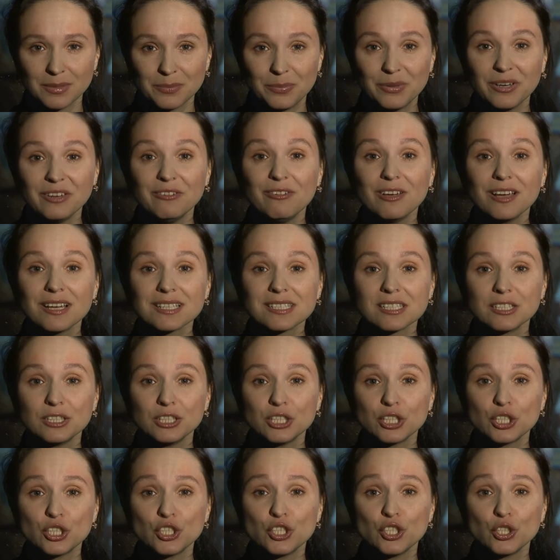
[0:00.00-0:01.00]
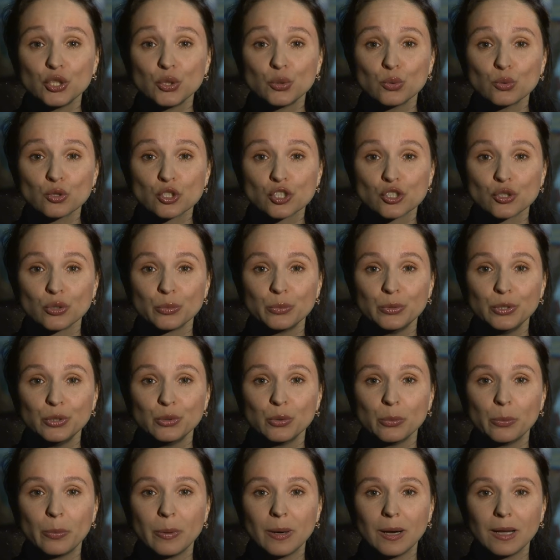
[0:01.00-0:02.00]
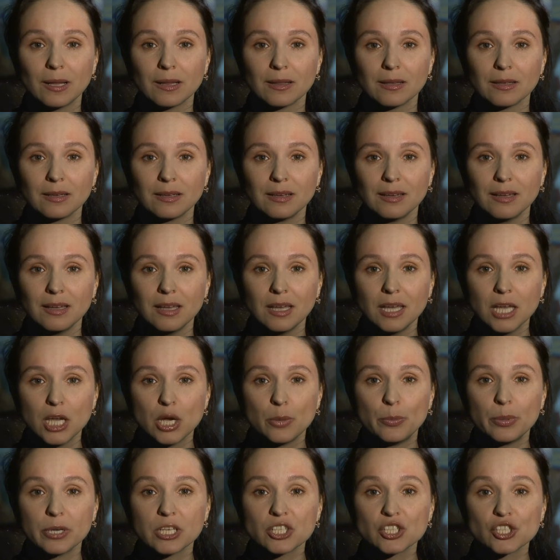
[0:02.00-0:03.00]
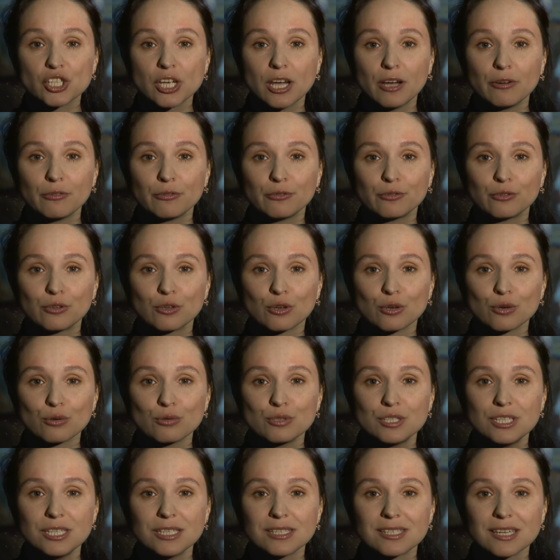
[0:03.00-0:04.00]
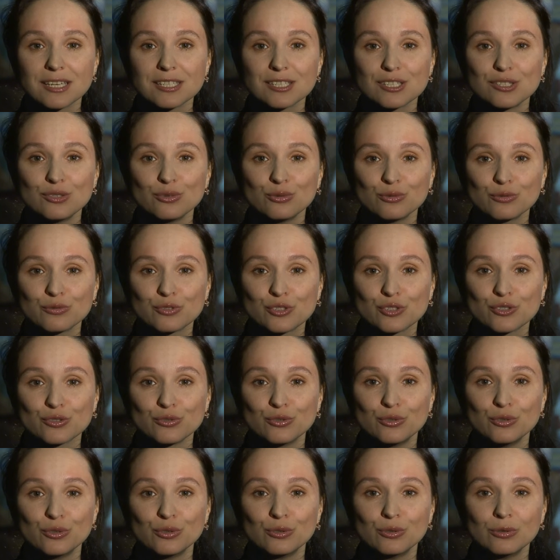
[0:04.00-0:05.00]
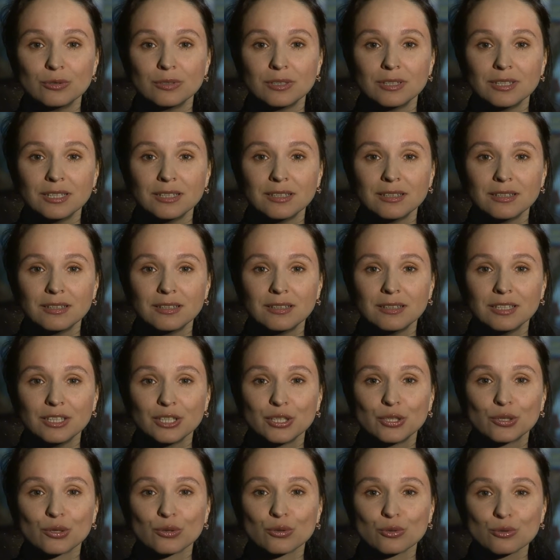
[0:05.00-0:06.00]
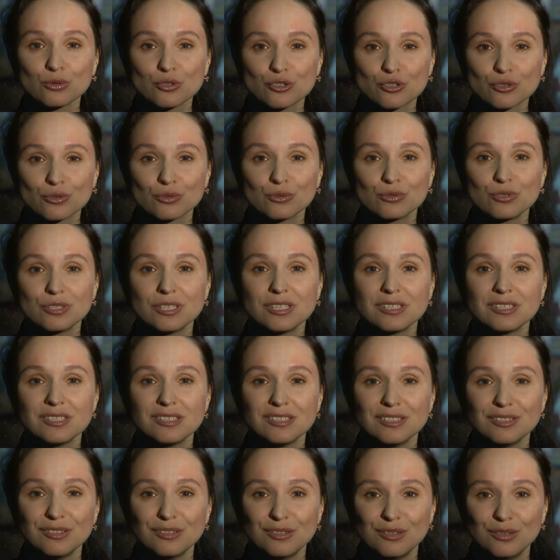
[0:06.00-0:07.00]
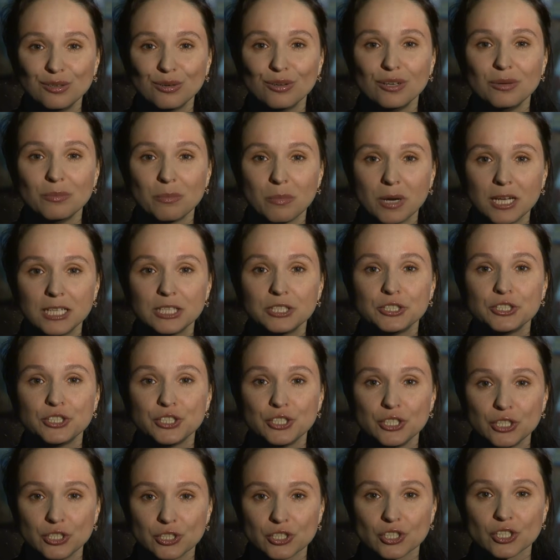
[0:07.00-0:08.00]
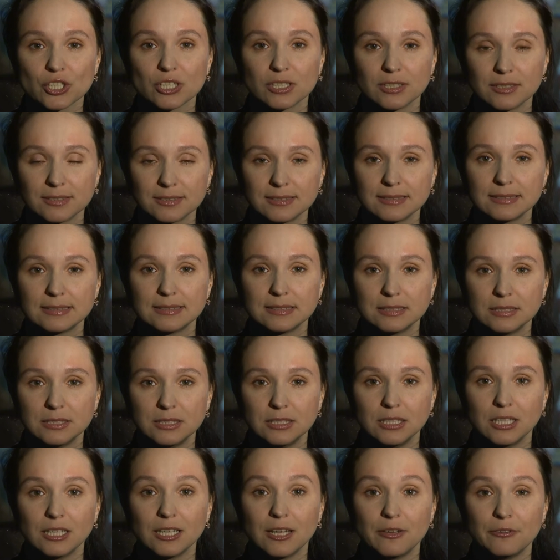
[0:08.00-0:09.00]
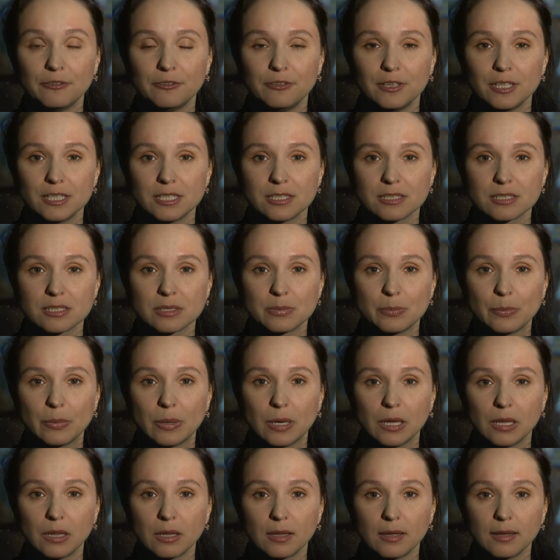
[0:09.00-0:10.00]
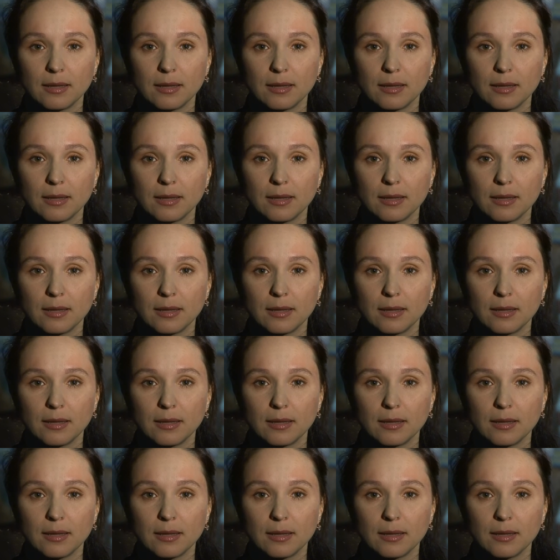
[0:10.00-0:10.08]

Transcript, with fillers: привязанный к щиту, чтобы не упал, прижав в груди заснувшую игрушку, седой мальчишка на лафете спал.